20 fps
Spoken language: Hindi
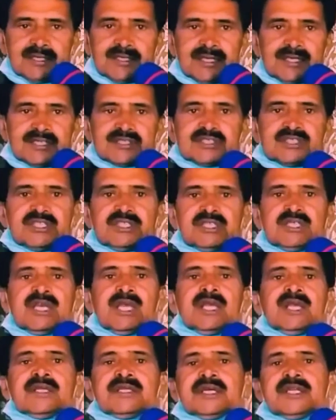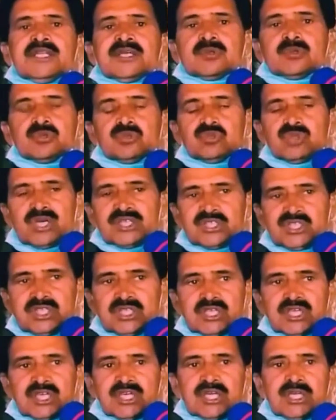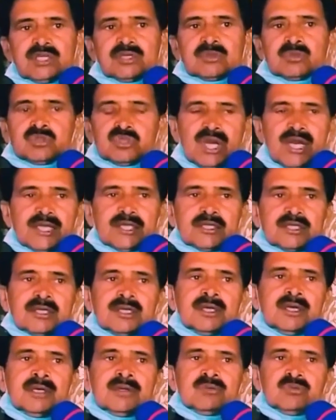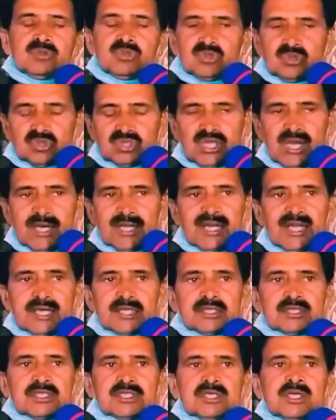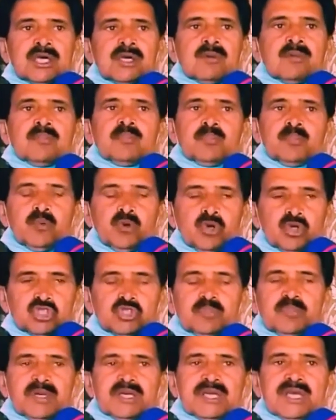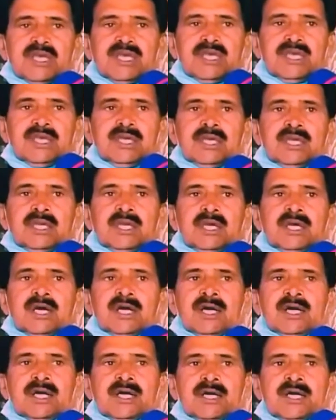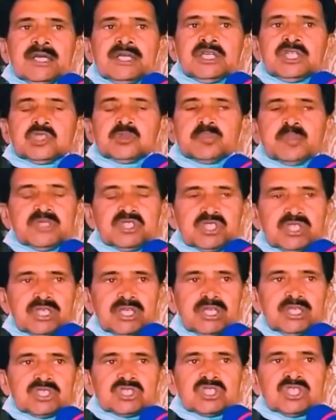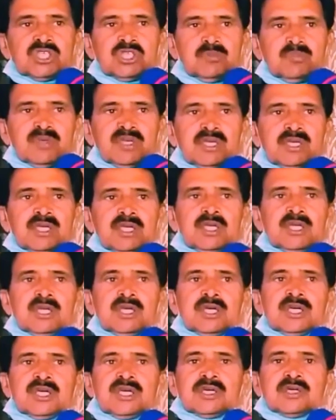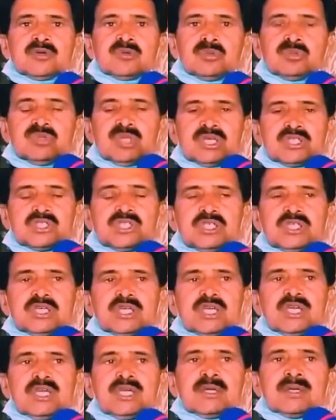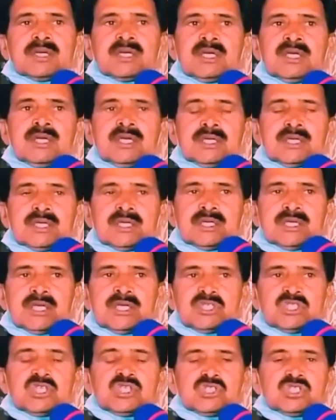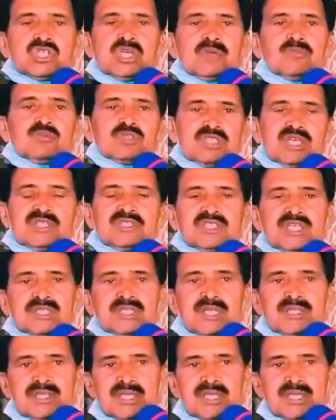टेंडेंसी यानी खुदकशी के रुझान रुझानात बहुत बढ़ गए हैं इस्पेशली सिंध में खुदकशी के केसेस जो हैं वो ज़्यादा